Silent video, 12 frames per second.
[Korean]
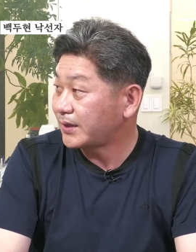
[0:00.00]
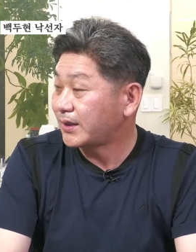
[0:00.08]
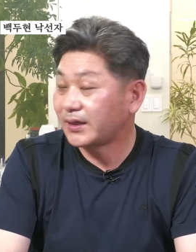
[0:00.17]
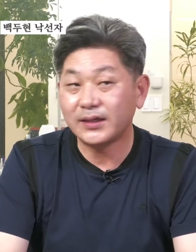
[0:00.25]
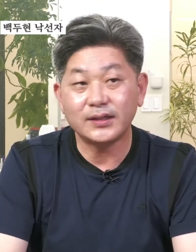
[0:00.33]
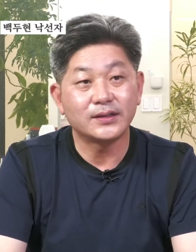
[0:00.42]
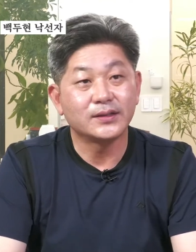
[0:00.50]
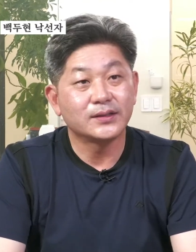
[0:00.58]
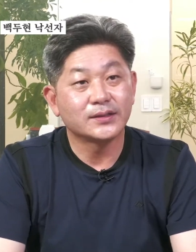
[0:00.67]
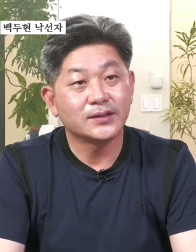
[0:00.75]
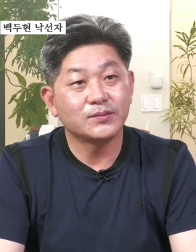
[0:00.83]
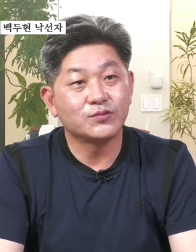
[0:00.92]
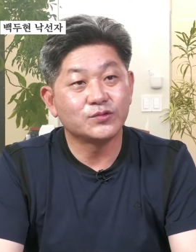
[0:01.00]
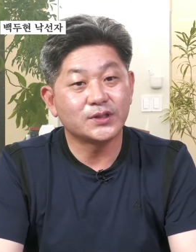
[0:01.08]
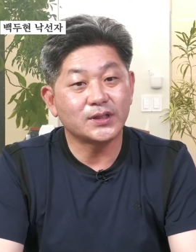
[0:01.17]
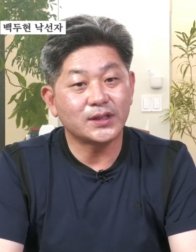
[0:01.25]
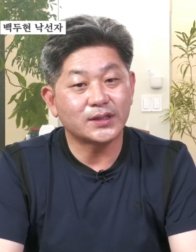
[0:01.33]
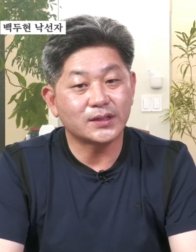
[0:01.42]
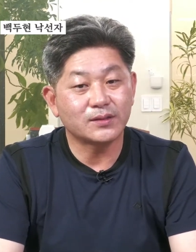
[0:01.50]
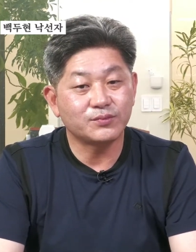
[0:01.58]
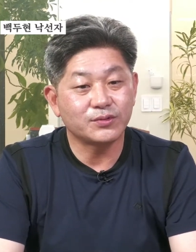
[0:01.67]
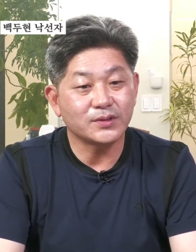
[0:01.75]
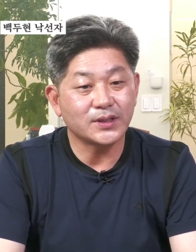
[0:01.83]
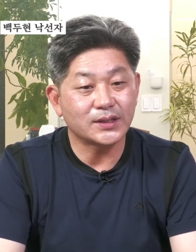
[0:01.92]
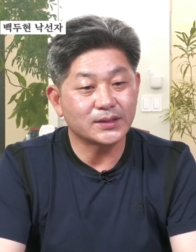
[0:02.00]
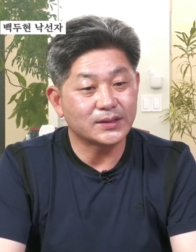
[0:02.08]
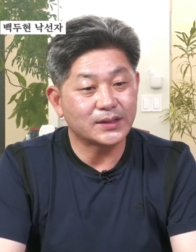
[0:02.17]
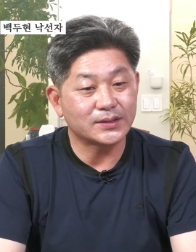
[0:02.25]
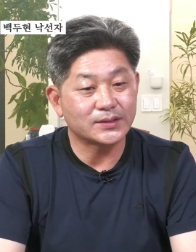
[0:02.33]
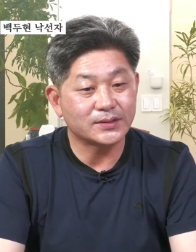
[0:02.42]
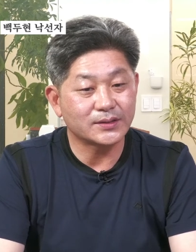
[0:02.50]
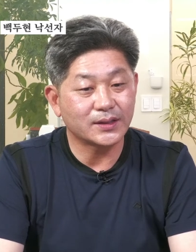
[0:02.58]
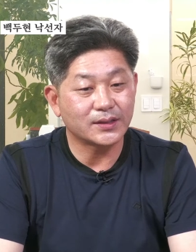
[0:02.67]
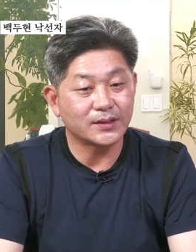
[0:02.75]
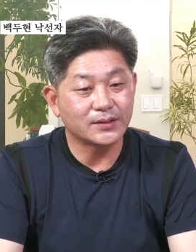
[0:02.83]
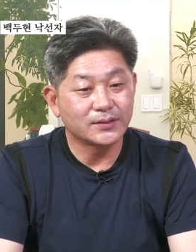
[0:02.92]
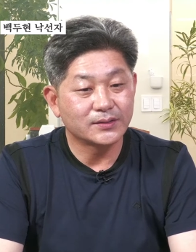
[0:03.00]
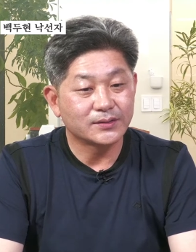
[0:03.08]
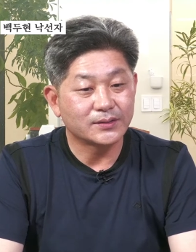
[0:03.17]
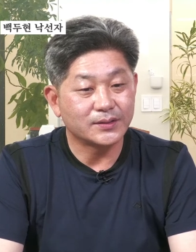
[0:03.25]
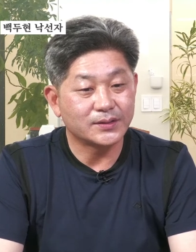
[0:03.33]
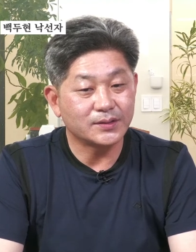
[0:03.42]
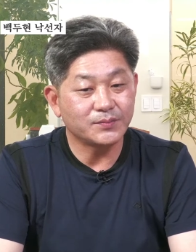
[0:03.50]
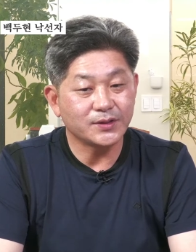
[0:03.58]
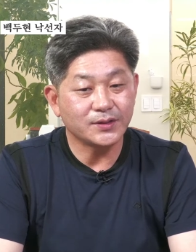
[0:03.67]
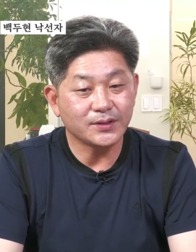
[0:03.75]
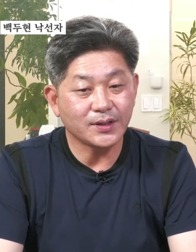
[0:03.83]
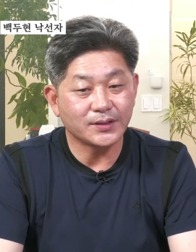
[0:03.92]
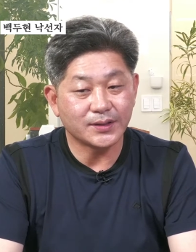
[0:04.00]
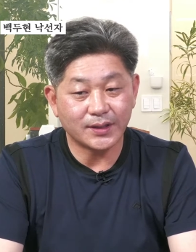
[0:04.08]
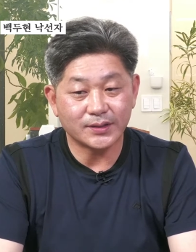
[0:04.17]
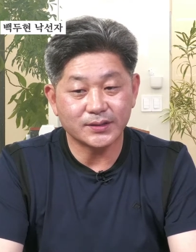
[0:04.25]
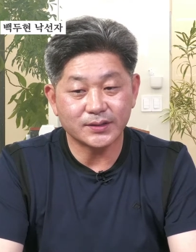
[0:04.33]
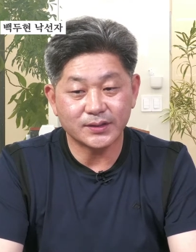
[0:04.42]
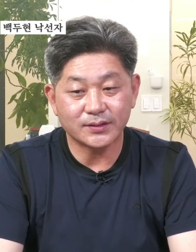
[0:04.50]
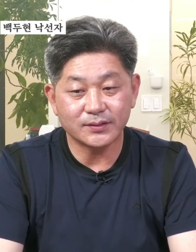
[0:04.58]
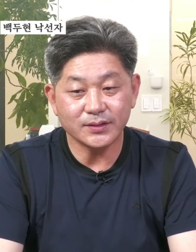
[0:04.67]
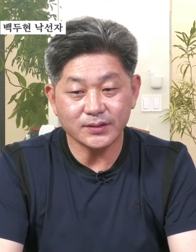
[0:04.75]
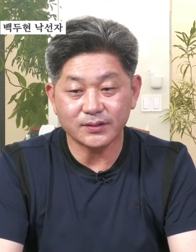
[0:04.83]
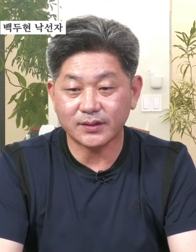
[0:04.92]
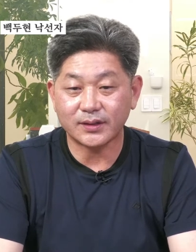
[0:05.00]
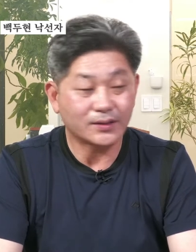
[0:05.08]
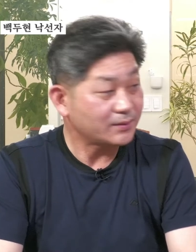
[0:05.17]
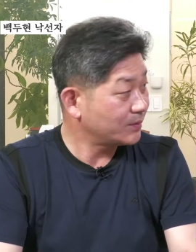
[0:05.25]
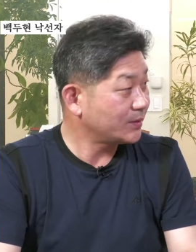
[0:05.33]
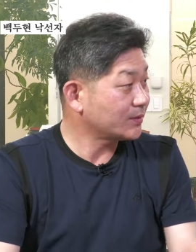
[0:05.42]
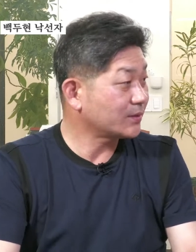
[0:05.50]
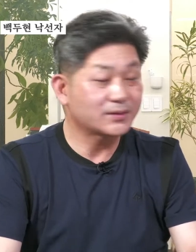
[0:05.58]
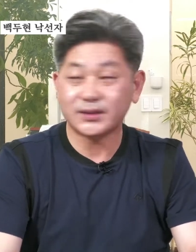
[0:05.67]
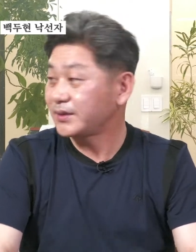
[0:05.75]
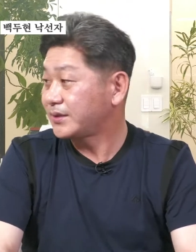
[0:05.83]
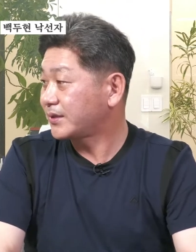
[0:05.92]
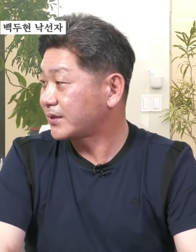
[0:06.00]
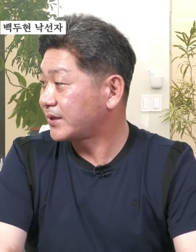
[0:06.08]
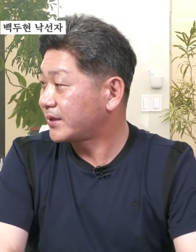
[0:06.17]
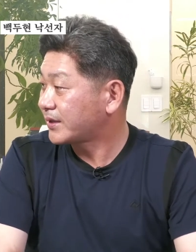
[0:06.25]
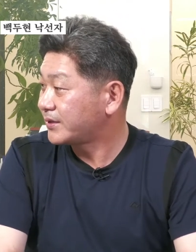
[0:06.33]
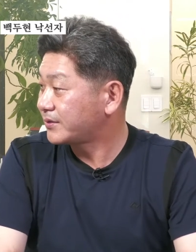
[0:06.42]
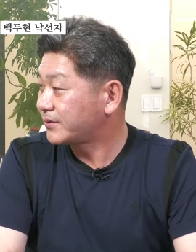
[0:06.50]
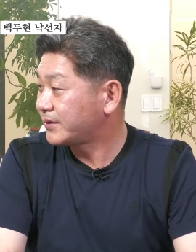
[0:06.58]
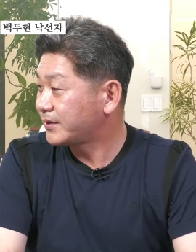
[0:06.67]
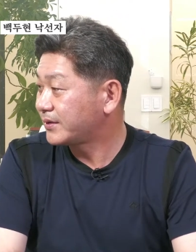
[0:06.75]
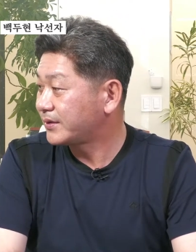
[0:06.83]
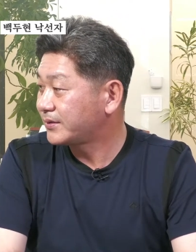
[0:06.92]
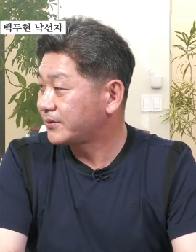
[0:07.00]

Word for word: 네. 이 문제를 하나하나 풀어나가는 과정에 이재명 형의 영향력이 있었다 이렇게 자신있게 이야기할 수 있는 거죠.